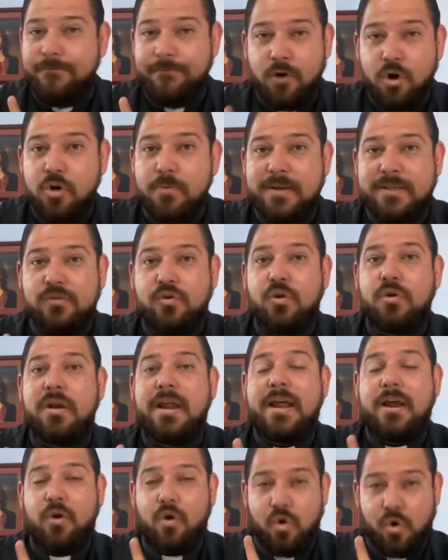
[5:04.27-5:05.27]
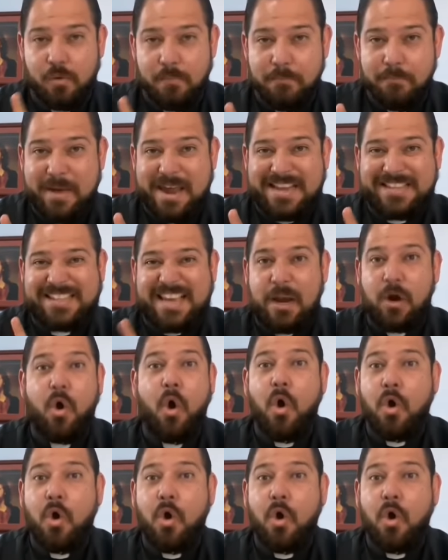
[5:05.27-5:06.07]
conformes con corromperse,